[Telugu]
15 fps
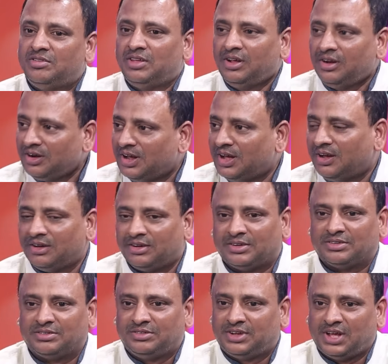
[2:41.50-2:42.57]
సార్
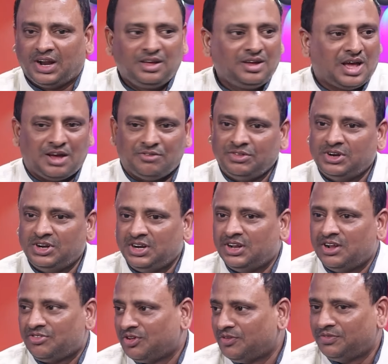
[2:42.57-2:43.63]
కెన్ ఐ హ్యావ్ ద
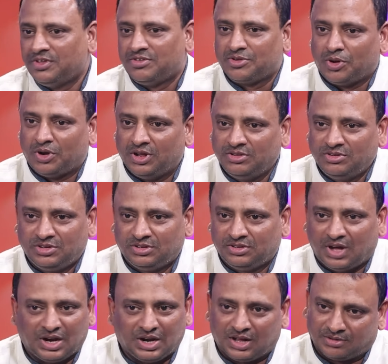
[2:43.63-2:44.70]
డీటెయిల్స్ ఆఫ్ దిస్ కాలేజ్
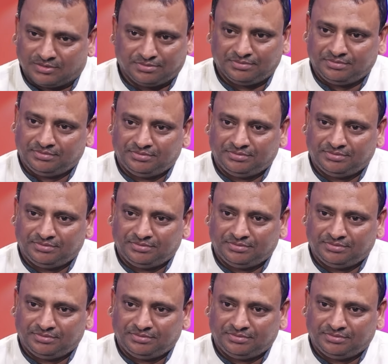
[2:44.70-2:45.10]
అన్నారు